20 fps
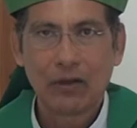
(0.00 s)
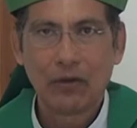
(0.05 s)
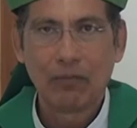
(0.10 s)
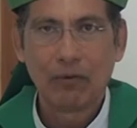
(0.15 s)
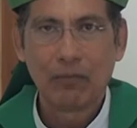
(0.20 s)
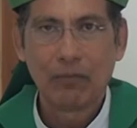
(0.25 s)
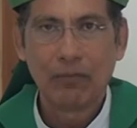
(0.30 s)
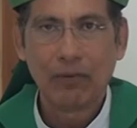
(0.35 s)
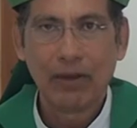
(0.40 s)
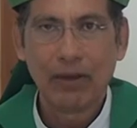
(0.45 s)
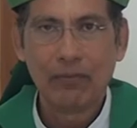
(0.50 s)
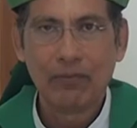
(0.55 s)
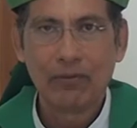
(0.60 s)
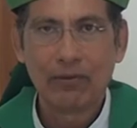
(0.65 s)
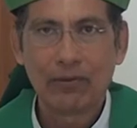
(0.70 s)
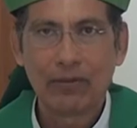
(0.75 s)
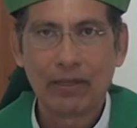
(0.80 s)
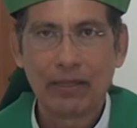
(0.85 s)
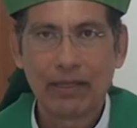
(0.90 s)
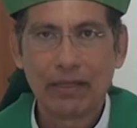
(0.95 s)
como
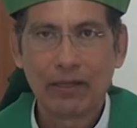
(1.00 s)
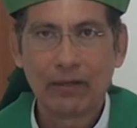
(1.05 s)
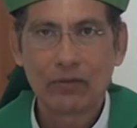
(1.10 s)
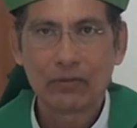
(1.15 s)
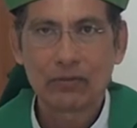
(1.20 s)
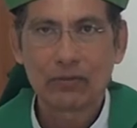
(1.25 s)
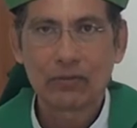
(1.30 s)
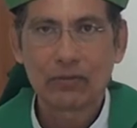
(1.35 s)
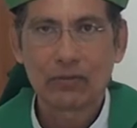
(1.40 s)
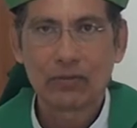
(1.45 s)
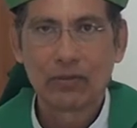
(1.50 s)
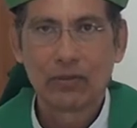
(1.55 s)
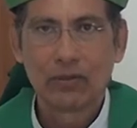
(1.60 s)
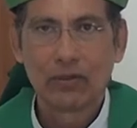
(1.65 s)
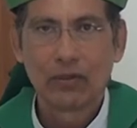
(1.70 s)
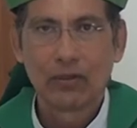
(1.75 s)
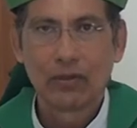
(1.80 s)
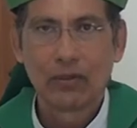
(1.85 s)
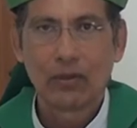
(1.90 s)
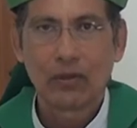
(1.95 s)
pueblo de Dios,
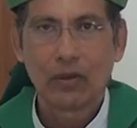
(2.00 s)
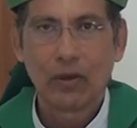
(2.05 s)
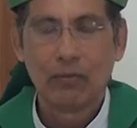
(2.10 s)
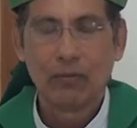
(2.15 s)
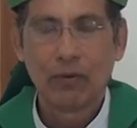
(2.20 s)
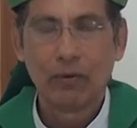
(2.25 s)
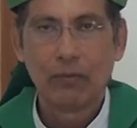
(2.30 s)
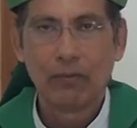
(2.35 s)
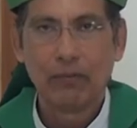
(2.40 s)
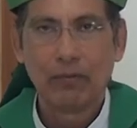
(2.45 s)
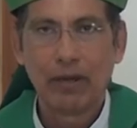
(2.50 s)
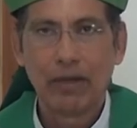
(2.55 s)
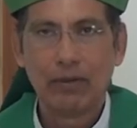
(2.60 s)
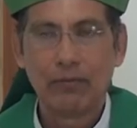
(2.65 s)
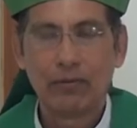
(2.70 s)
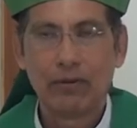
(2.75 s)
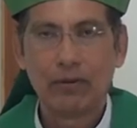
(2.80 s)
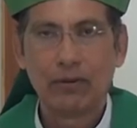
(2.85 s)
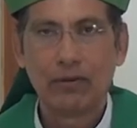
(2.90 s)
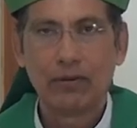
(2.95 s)
como un
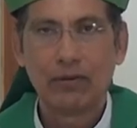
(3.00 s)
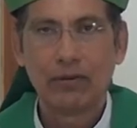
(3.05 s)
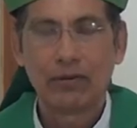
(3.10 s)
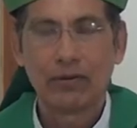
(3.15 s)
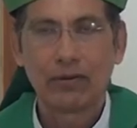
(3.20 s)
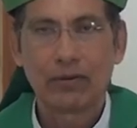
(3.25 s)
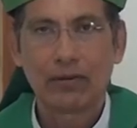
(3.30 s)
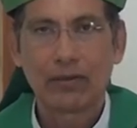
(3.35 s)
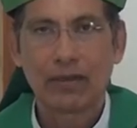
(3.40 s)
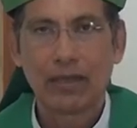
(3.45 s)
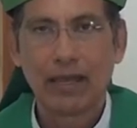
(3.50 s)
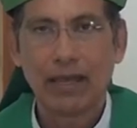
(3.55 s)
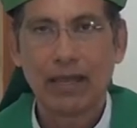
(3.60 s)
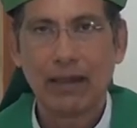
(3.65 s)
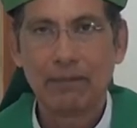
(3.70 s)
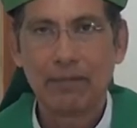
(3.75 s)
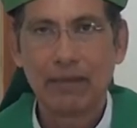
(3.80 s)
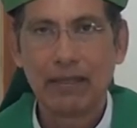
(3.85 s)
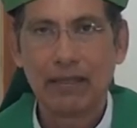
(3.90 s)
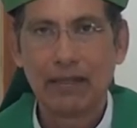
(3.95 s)
pueblo que
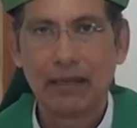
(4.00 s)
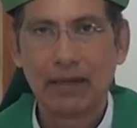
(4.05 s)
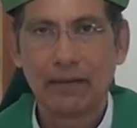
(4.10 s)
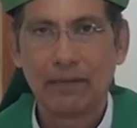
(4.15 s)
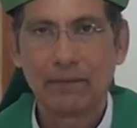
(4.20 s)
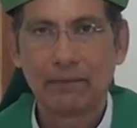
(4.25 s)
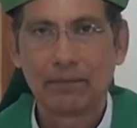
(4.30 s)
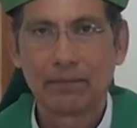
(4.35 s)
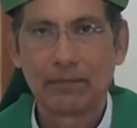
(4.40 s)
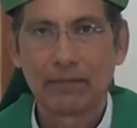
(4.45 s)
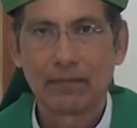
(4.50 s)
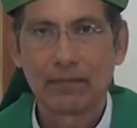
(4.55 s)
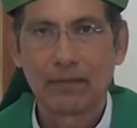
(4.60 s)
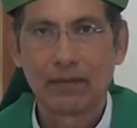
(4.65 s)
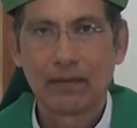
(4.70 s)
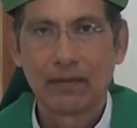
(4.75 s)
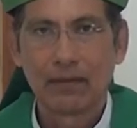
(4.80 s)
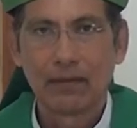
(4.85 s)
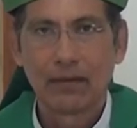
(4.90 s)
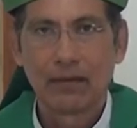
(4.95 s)
camina,
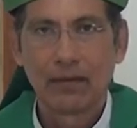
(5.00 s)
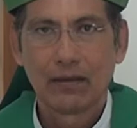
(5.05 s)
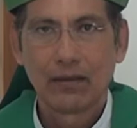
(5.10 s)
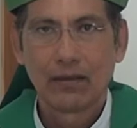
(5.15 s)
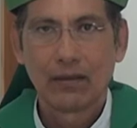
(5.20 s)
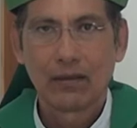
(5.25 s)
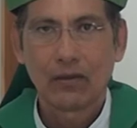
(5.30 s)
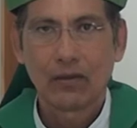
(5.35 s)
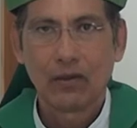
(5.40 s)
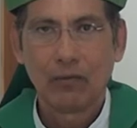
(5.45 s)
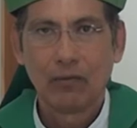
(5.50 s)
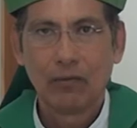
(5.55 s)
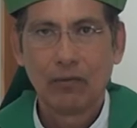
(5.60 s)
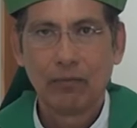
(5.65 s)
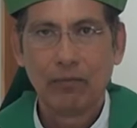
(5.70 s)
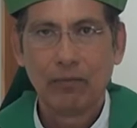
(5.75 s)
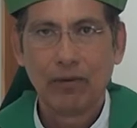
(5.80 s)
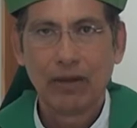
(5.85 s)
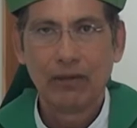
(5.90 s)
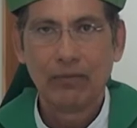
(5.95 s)
como
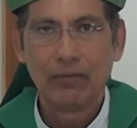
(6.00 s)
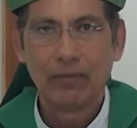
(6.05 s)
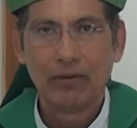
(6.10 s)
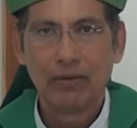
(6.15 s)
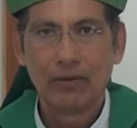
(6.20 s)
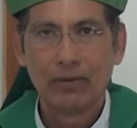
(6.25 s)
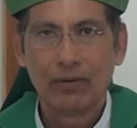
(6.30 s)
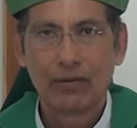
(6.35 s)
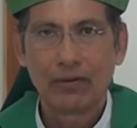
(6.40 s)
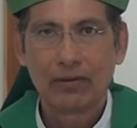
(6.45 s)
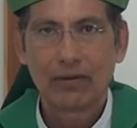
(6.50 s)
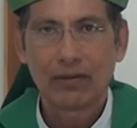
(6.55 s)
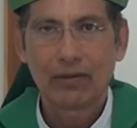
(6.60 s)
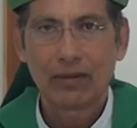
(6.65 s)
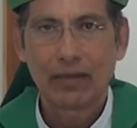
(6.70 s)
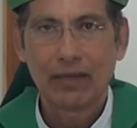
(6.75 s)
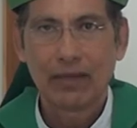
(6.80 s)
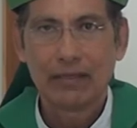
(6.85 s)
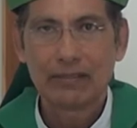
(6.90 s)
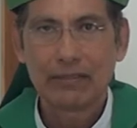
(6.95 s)
un pueblo
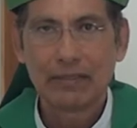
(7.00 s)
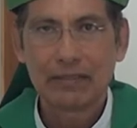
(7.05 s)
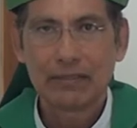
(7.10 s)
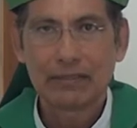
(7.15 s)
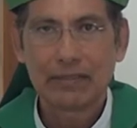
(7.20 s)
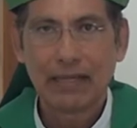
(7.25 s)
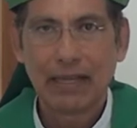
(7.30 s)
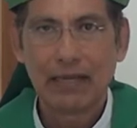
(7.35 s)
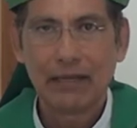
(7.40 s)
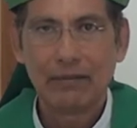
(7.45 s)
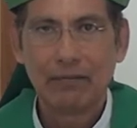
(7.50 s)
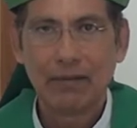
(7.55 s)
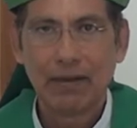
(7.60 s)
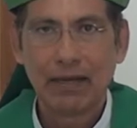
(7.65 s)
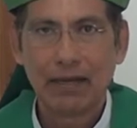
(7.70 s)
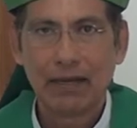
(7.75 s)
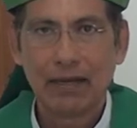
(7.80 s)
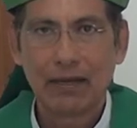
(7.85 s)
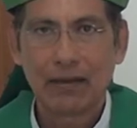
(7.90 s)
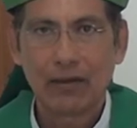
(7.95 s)
que se
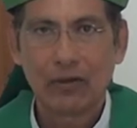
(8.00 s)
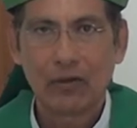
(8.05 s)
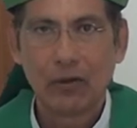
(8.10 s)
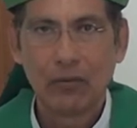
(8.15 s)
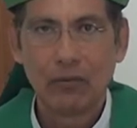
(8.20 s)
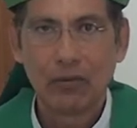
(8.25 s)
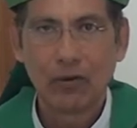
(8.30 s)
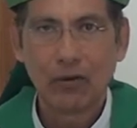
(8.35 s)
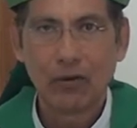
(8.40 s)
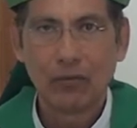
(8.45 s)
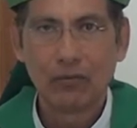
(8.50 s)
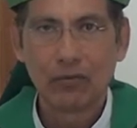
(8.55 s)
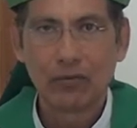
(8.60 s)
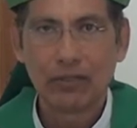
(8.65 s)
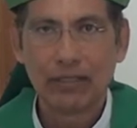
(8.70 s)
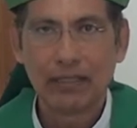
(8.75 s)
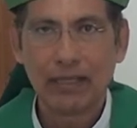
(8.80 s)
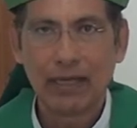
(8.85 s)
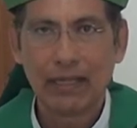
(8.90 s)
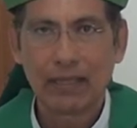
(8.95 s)
salva como
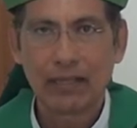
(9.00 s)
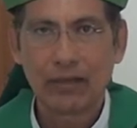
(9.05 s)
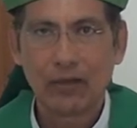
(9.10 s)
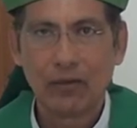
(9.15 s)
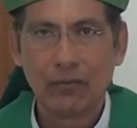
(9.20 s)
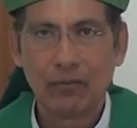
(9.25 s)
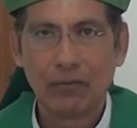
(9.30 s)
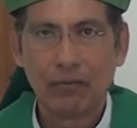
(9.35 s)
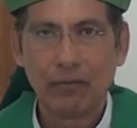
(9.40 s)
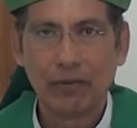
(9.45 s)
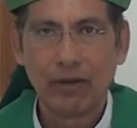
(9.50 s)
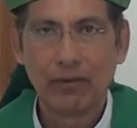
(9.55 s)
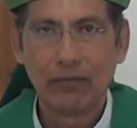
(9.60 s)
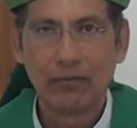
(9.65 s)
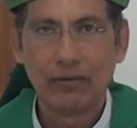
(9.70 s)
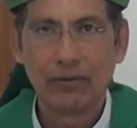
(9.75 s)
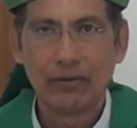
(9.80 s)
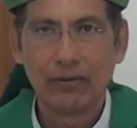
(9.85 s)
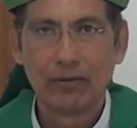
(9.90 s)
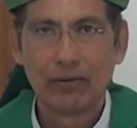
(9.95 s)
comunidad, como
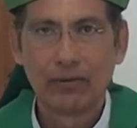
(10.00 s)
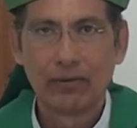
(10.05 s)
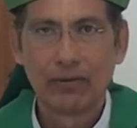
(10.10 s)
pueblo.